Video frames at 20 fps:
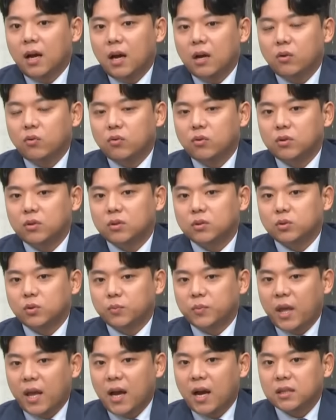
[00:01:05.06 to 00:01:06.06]
한국은
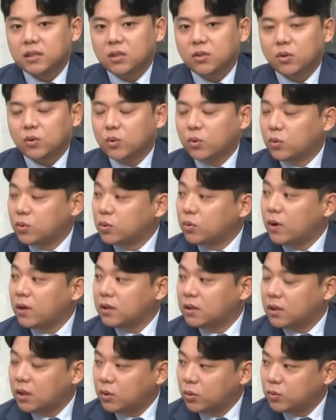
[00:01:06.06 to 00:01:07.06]
좀 내각제적 요소가
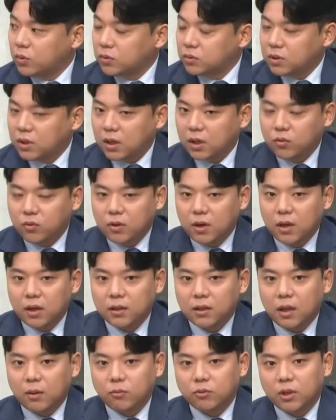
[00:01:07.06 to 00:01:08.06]
있는 대통령제
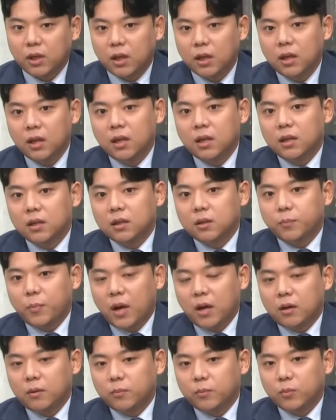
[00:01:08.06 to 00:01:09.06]
국가이기 때문에
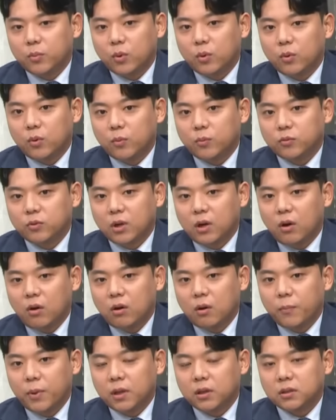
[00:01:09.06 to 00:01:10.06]
방금 뭐 우리가
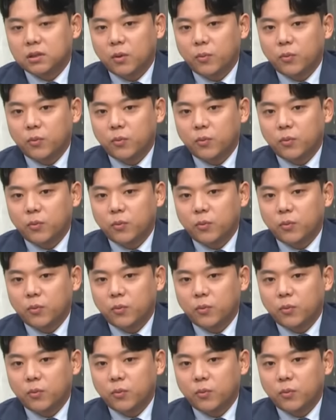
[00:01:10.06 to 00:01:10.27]
언급한